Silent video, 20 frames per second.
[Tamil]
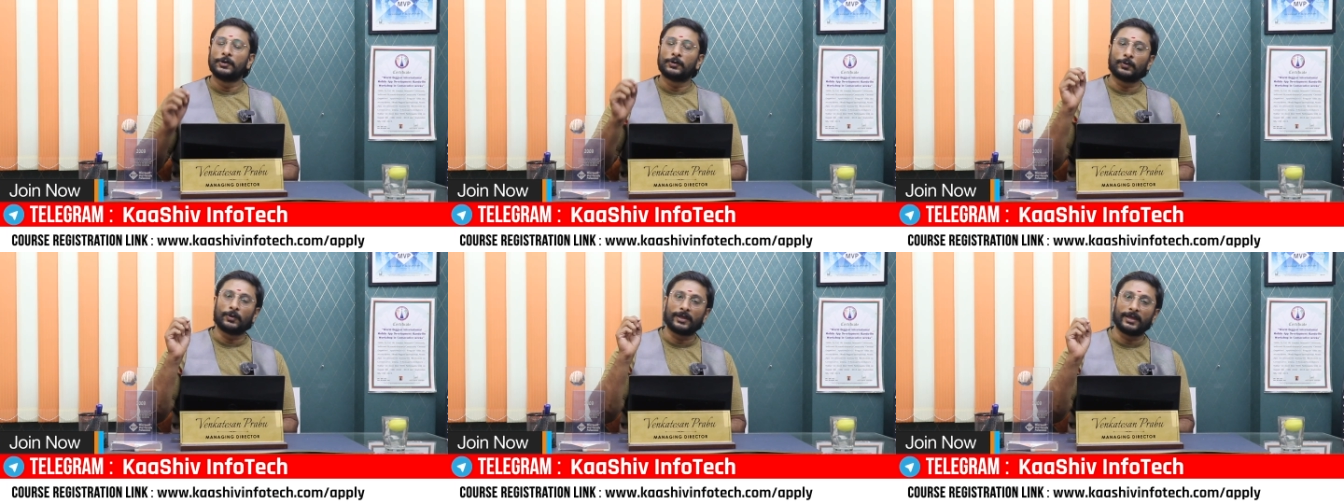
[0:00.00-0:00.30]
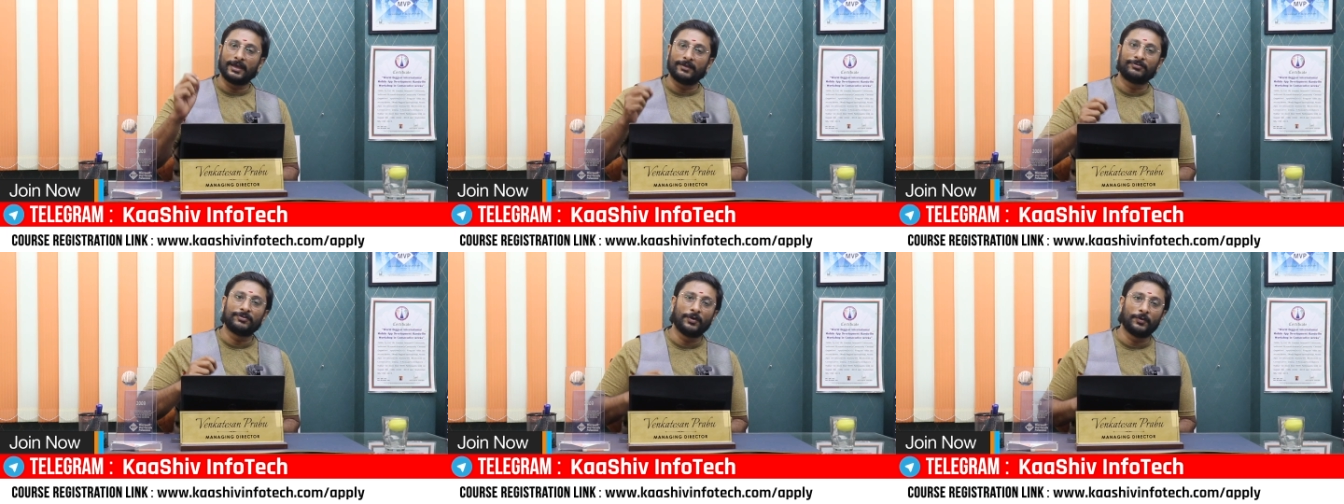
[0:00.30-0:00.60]

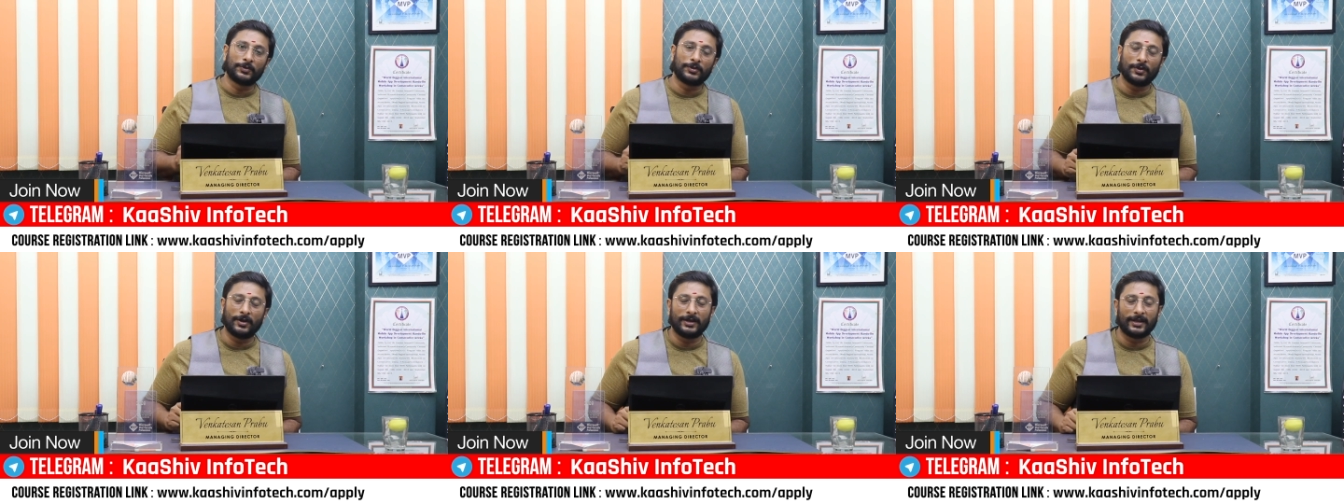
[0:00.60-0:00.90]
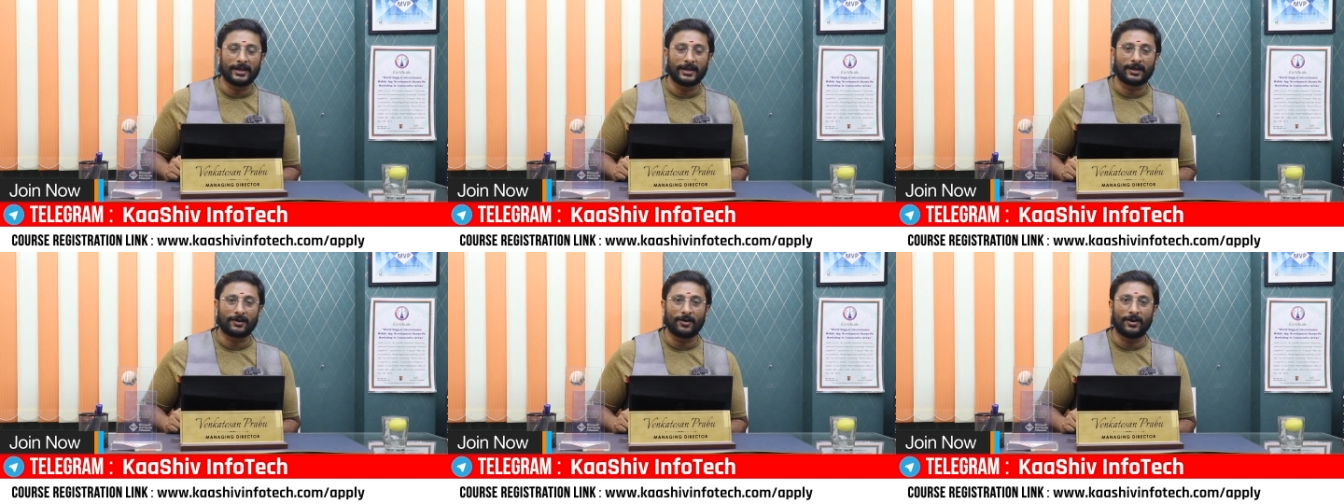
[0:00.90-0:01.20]
உங்களுக்கு எந்த
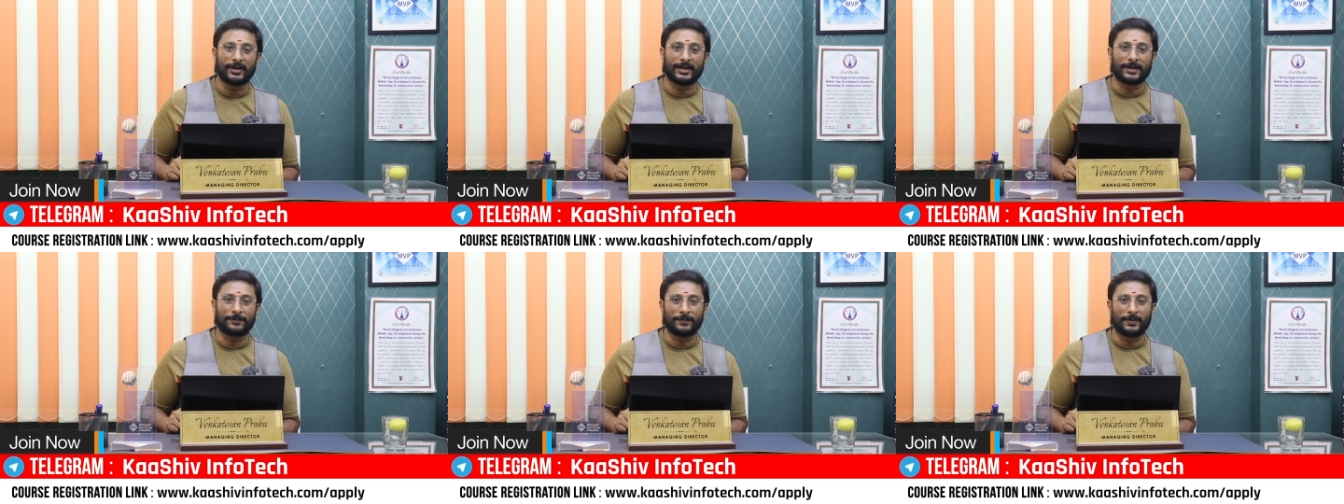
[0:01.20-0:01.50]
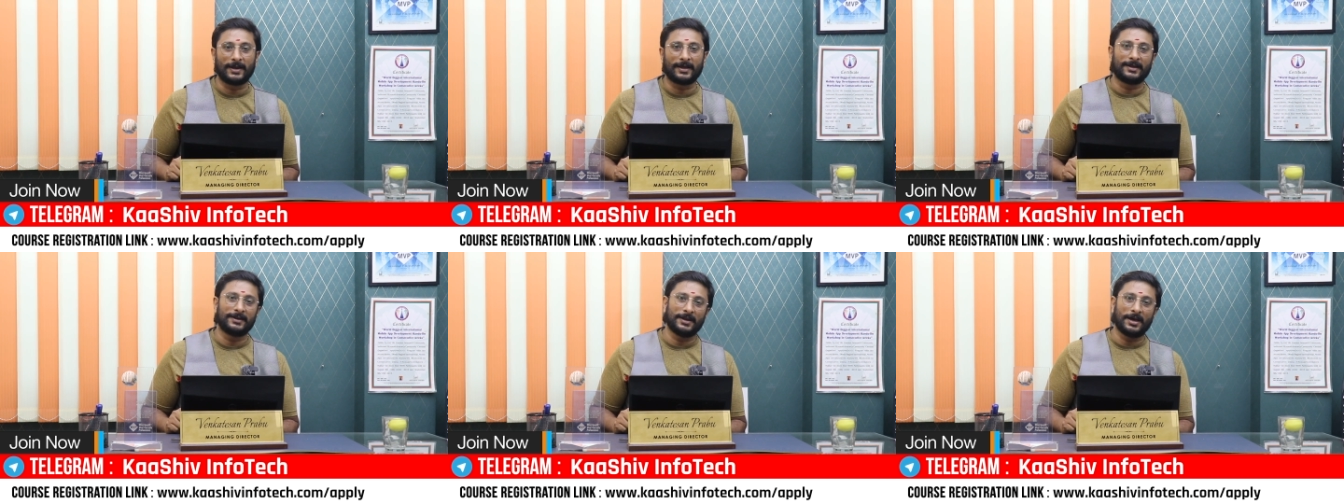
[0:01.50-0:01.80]
உதவியாக நீங்கள் என்ன
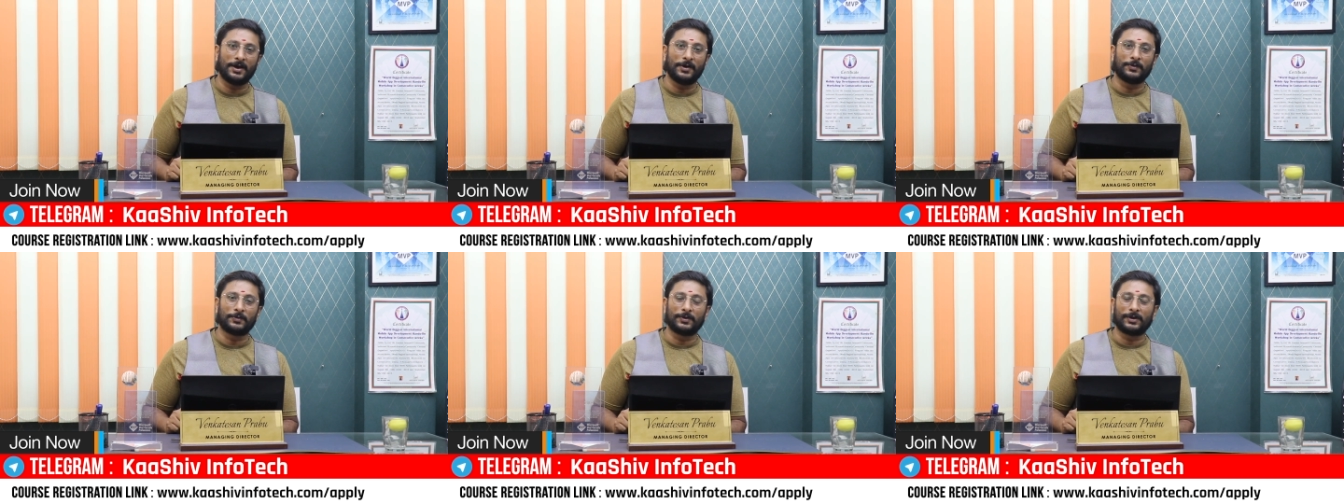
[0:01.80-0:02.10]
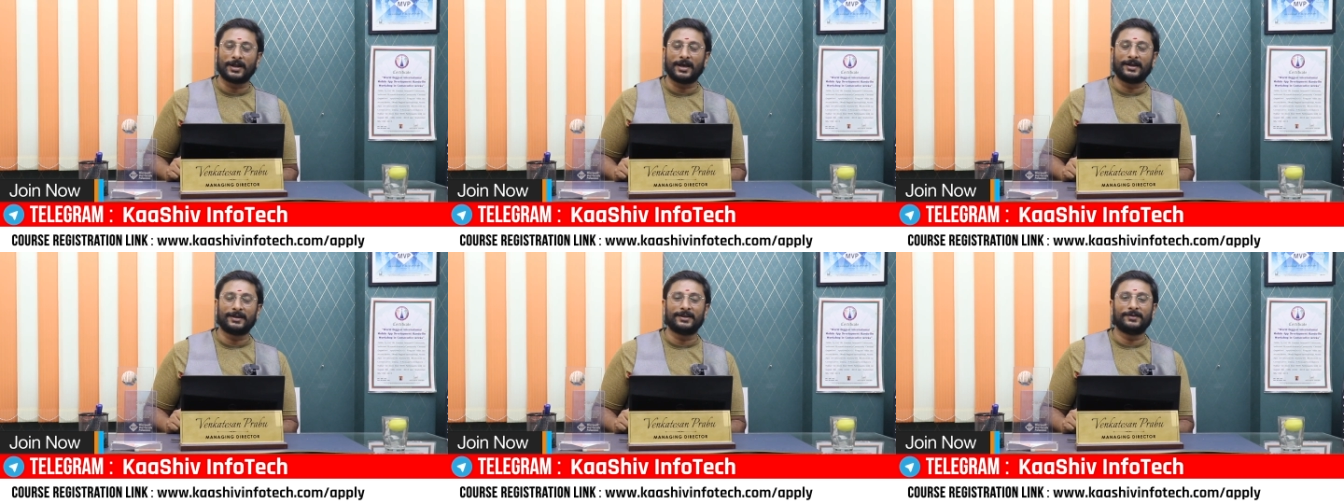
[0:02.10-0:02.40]
காண்டாக்ட் பண்ணலாங்க நான்
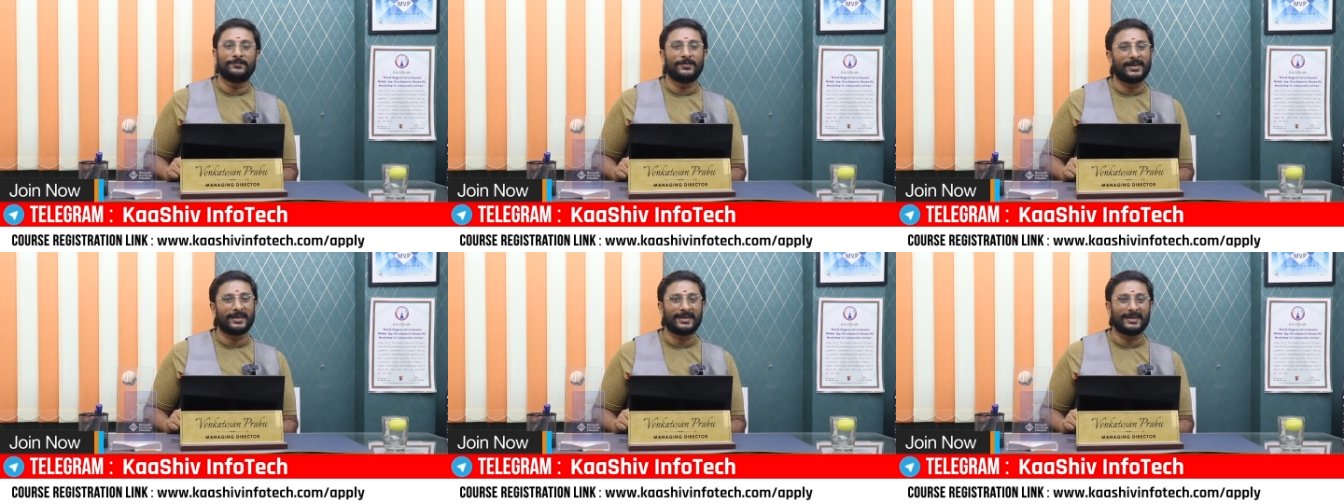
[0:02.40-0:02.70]
உங்களோட அண்ணன்